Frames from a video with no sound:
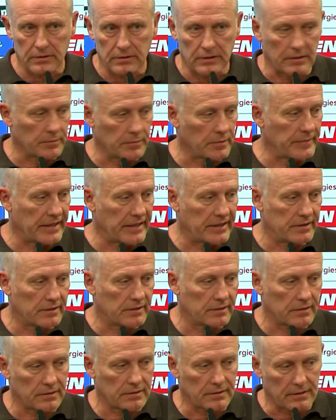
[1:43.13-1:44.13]
im
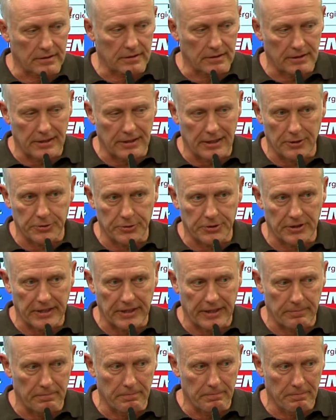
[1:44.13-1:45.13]
Moment äh,
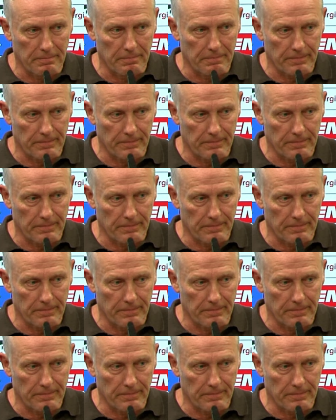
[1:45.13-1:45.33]
außerdem.